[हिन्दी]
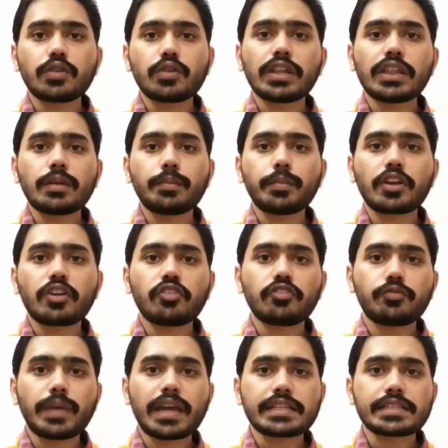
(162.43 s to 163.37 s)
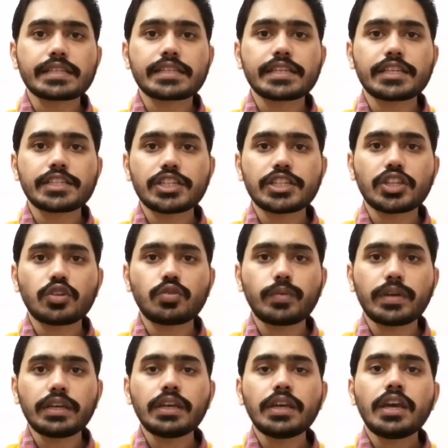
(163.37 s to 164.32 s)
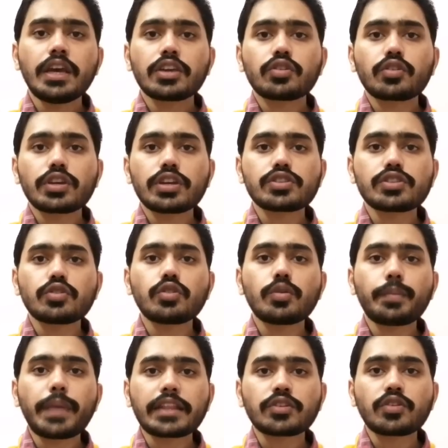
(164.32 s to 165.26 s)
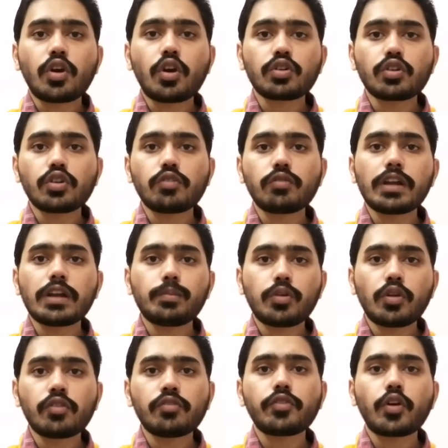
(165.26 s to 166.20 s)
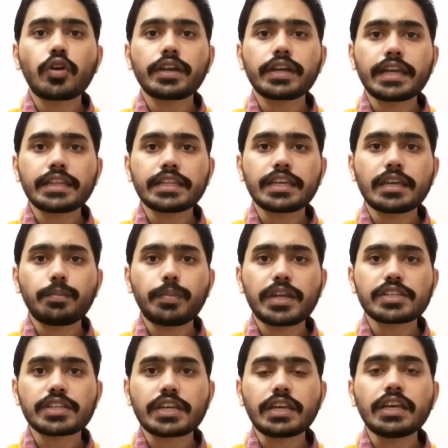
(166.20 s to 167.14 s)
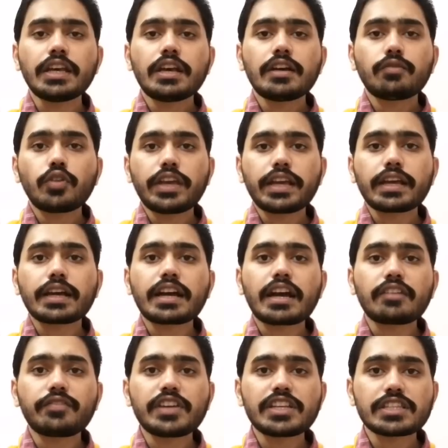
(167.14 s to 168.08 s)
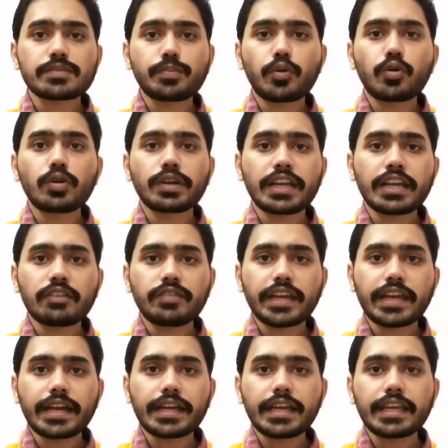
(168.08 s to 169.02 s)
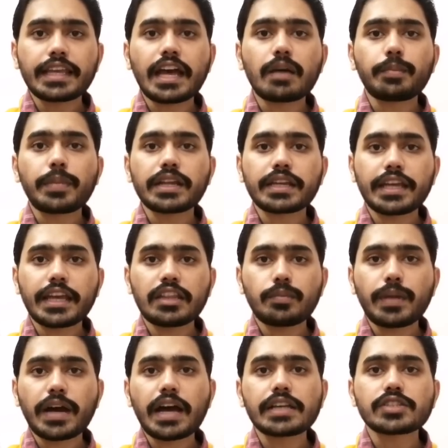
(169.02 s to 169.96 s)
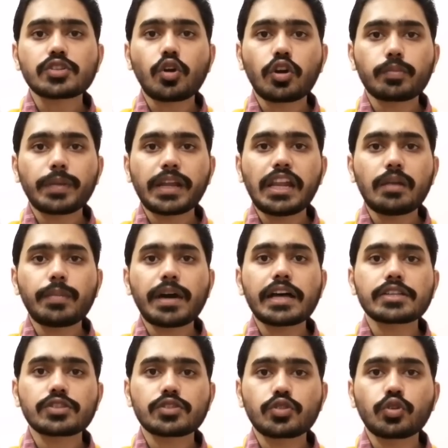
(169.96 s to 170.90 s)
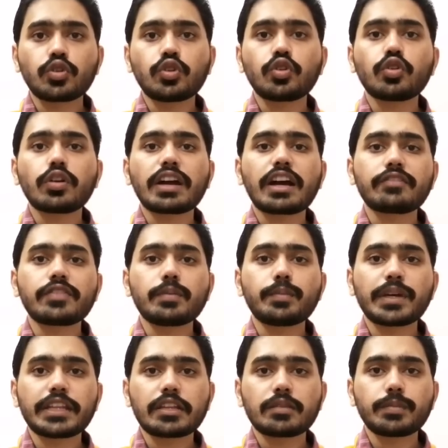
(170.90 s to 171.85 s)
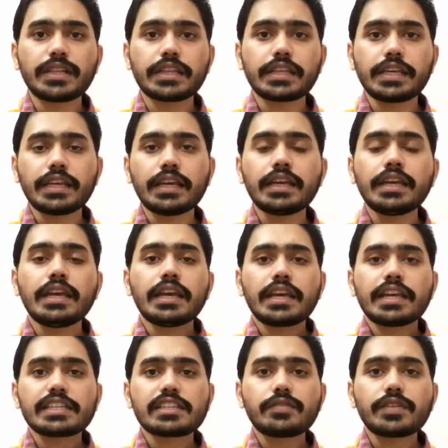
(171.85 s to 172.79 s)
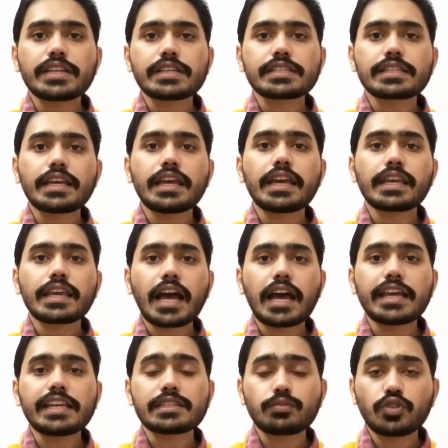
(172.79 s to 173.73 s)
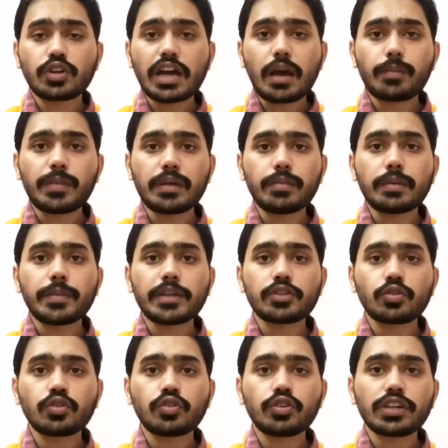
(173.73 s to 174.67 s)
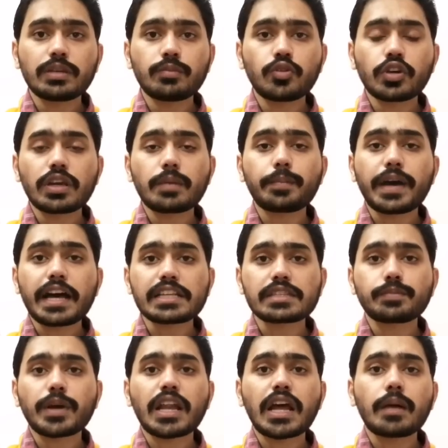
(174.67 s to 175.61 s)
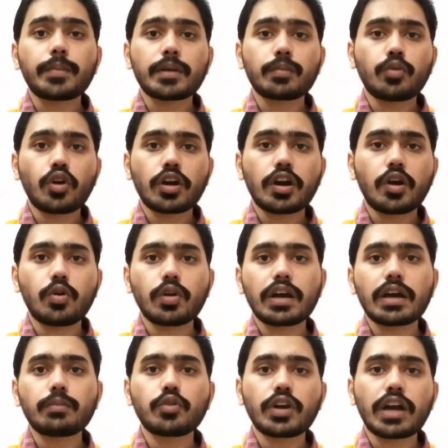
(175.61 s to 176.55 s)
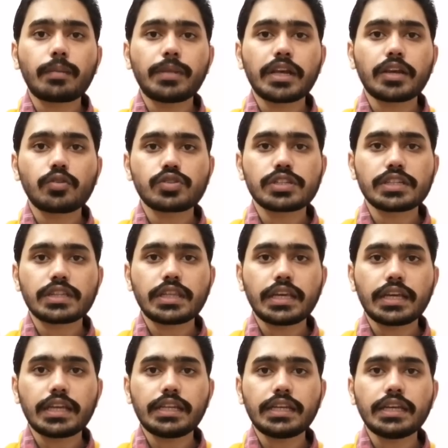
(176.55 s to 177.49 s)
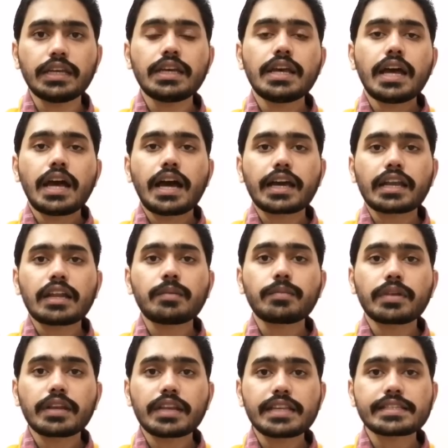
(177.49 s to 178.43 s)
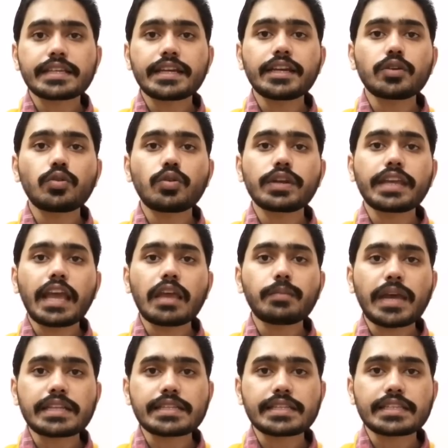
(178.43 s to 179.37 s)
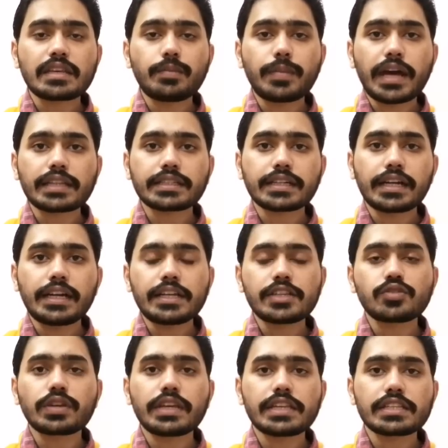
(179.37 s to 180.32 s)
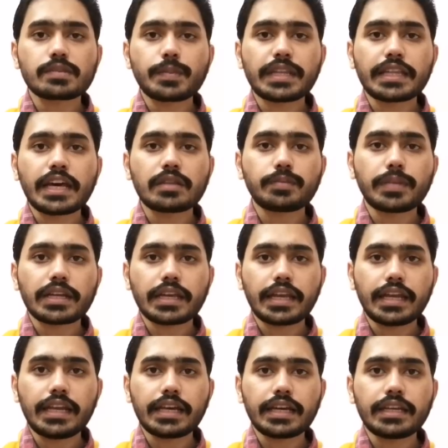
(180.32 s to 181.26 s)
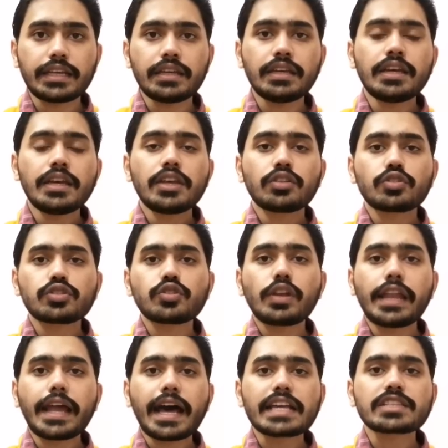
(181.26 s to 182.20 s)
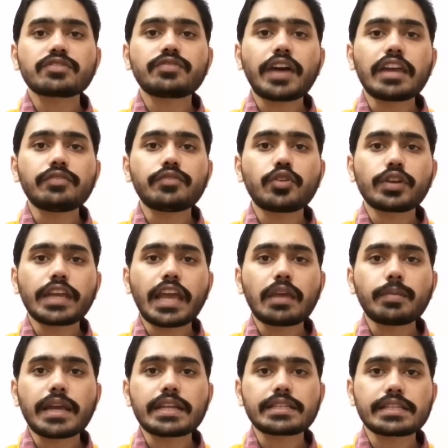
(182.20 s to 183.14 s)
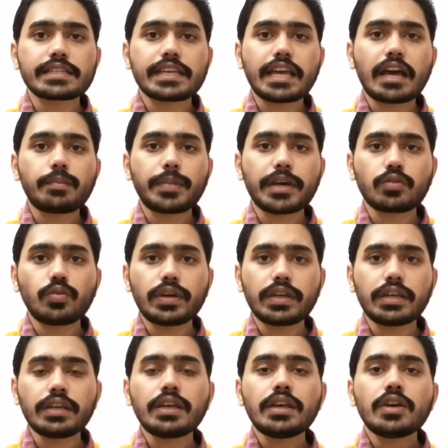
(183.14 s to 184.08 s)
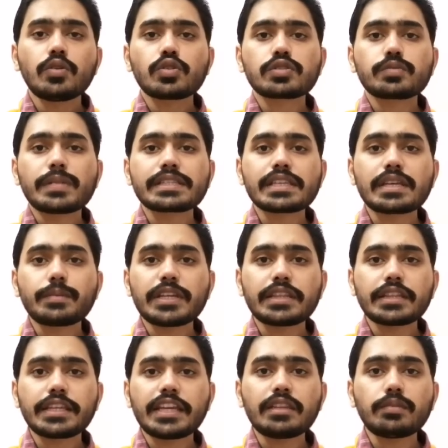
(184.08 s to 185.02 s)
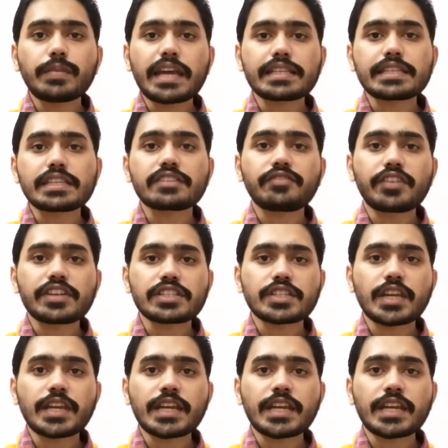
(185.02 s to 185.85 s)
इक्वल नंबर ऑफ मैचेस ही जीते हुए हैं क्योंकि जो मैनगोंग ओवल ब्लोम फाउंटेन की पिच है वो एक काफी स्पोर्टिंग विकेट है यहाँ पर गेंदबाज और बल्लेबाज दोनों को काफी मदद मिलती है इसी वजह से यहाँ इस मुकाबले में भी दोनों टीमों के पास बराबर मौका होगा मुकाबले को जीतने के लिए अगर हम रिसेंट ओडीआई मैचेस की बात कर लें जो कि इस मैदान पर बार खेले गए हैं तो जो लास्ट फाइव ओडीआई मैचेस यहां पर हुए हैं उसमें से भी तीन मैचेस फर्स्ट